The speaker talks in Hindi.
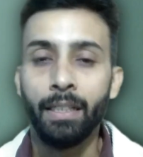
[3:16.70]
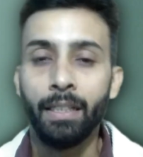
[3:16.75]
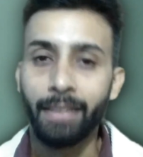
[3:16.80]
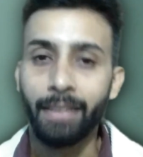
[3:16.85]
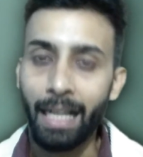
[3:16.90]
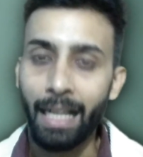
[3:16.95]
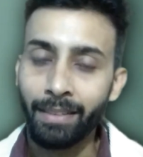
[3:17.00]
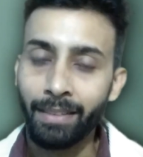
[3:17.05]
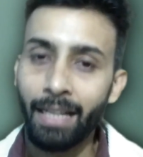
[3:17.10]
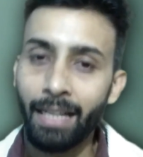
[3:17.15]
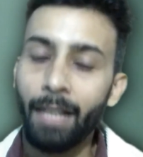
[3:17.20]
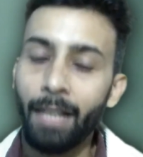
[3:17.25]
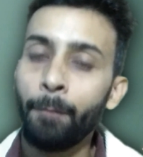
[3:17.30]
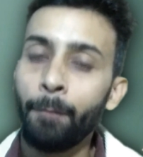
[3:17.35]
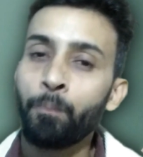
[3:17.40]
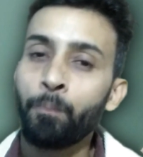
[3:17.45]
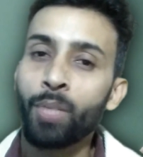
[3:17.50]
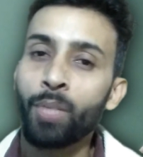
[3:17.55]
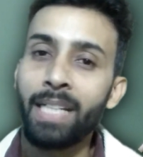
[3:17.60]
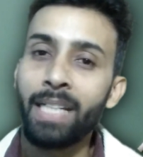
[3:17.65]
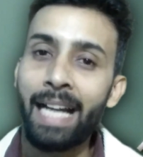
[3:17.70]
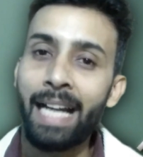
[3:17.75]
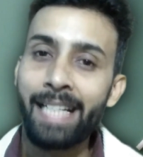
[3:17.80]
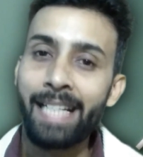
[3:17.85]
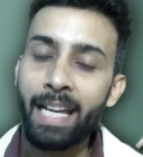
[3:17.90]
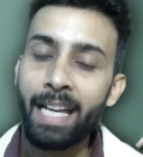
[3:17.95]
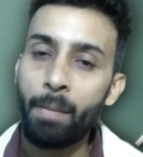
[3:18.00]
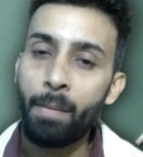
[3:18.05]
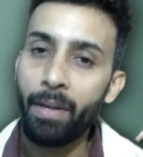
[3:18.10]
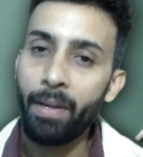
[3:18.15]
साथ साथ या
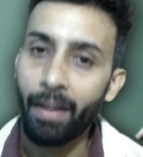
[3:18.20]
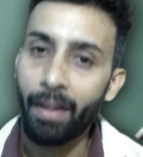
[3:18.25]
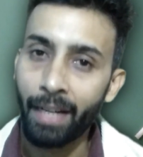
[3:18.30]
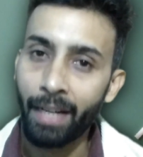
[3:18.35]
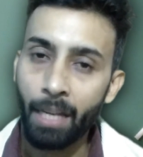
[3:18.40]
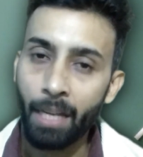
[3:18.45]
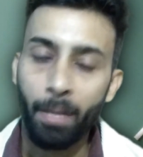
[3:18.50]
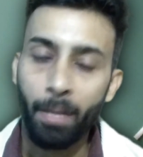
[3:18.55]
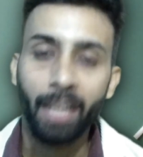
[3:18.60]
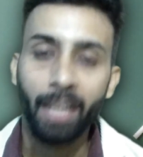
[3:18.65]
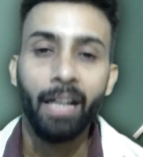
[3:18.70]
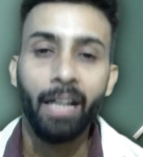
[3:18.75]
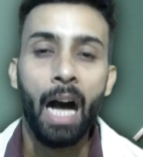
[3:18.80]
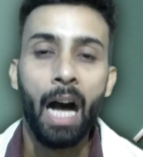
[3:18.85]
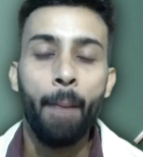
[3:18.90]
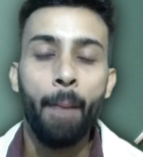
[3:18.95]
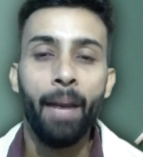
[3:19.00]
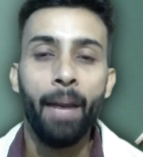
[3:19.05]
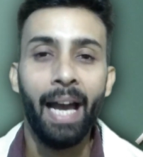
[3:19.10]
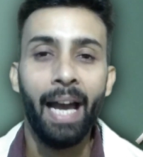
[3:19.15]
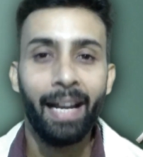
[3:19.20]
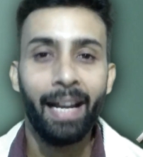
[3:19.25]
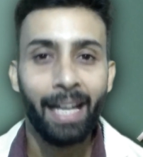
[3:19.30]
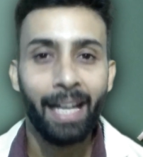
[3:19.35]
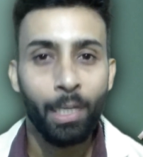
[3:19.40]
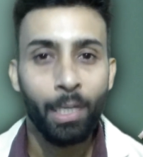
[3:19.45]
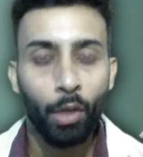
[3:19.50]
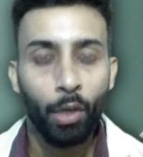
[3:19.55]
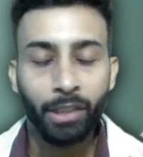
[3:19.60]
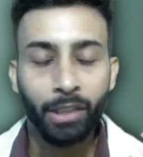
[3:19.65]
आई कंप्लीट करने के बाद आप एन
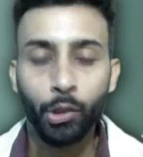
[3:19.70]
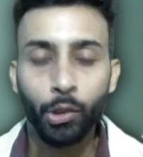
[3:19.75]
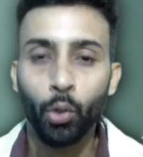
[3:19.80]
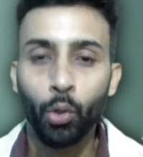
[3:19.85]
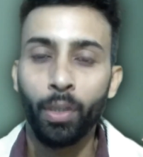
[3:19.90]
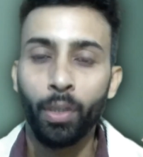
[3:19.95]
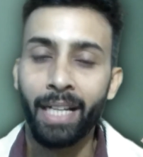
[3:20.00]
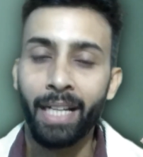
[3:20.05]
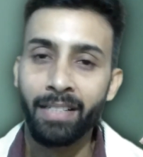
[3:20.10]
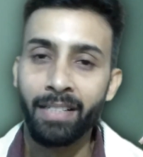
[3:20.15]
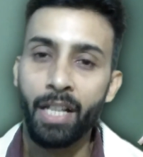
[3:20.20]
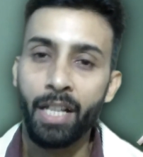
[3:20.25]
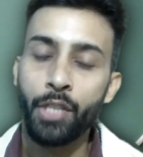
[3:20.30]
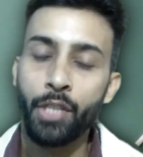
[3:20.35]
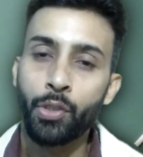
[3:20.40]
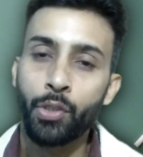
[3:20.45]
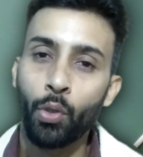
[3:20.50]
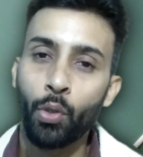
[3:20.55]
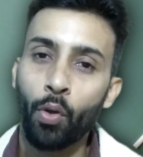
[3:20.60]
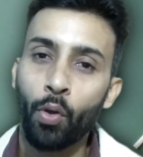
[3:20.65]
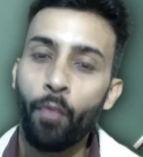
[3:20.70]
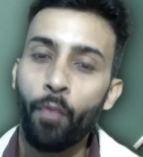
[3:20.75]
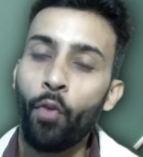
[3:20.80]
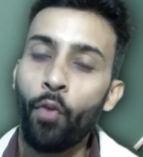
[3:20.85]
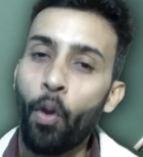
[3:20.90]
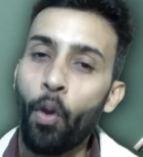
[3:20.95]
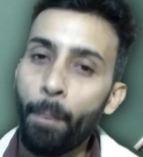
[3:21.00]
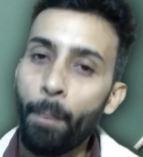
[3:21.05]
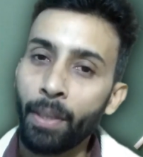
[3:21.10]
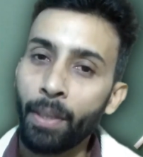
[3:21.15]
जो नेशनल इंस्टीट्यूट ऑफ
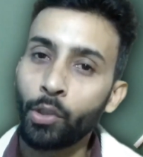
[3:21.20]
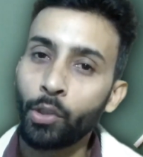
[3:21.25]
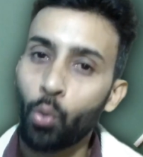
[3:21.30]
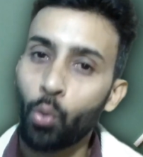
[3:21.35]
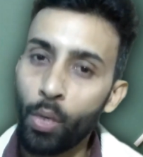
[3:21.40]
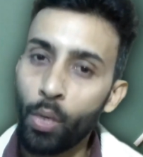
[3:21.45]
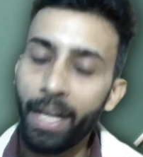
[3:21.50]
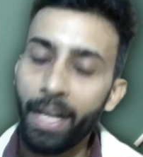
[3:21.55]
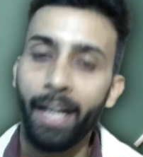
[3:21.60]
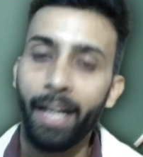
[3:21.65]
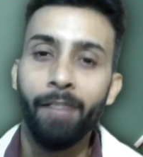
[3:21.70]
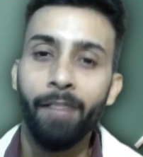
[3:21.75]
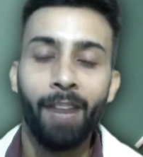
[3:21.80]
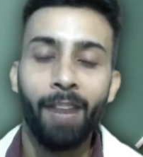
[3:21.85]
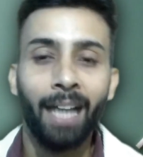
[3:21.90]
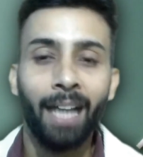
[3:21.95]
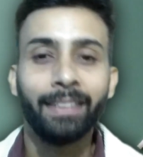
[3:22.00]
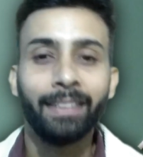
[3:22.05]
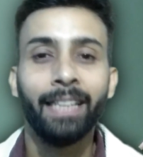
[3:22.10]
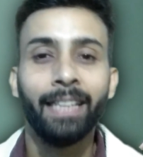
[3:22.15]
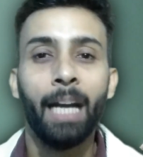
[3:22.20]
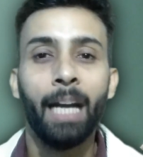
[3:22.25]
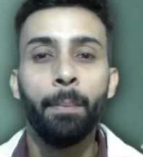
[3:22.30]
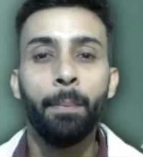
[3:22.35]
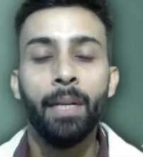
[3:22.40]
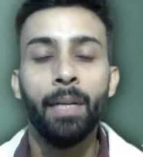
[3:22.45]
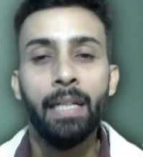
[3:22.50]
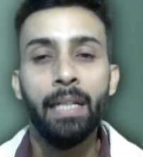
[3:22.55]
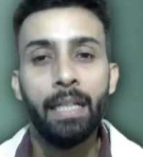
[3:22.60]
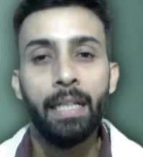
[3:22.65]
ओपन स्कूलिंग है वहाँ से आप